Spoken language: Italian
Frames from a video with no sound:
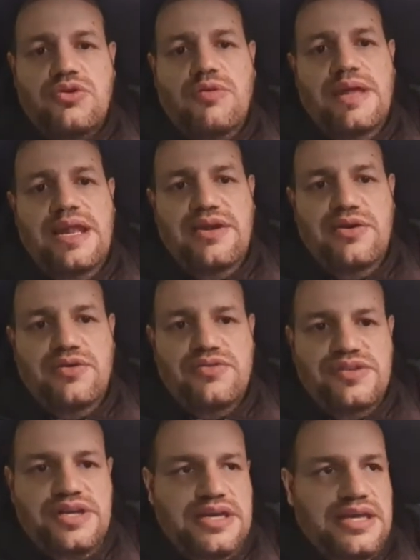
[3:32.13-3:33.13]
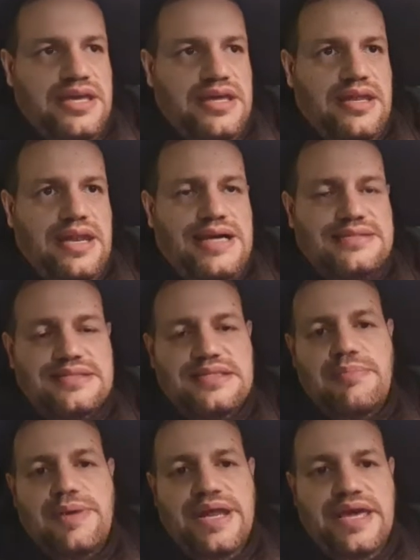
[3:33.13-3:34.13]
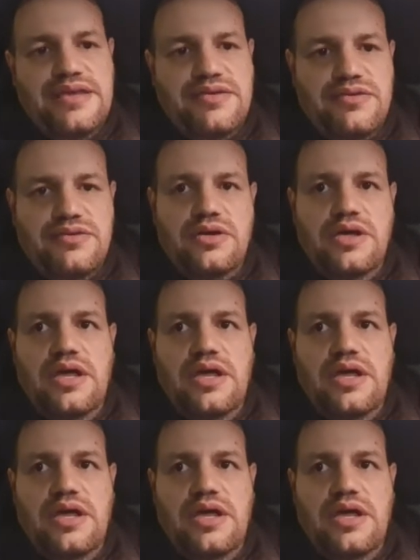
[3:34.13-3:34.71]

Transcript: come la nostra che latita parecchio